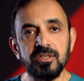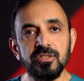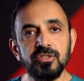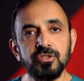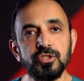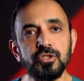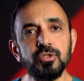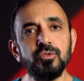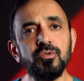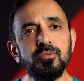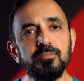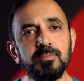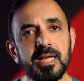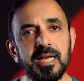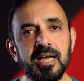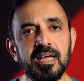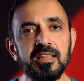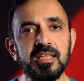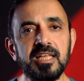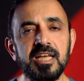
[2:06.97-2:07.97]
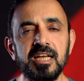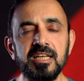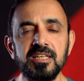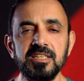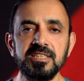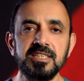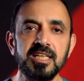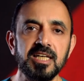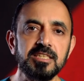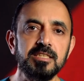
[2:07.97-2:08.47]
شنو المناظير اللي
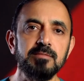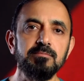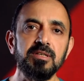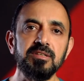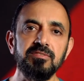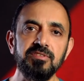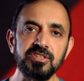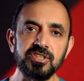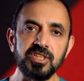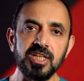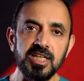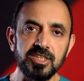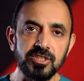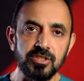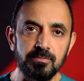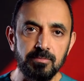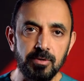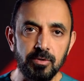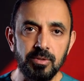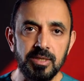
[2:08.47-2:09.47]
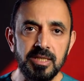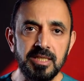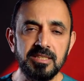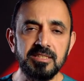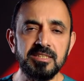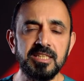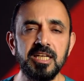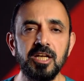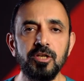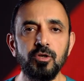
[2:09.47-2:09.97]
نستخدمها في الجهاز البولي
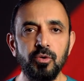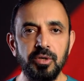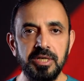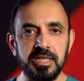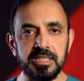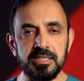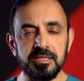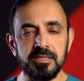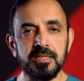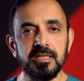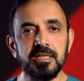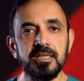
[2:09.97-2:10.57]
عندنا نوعين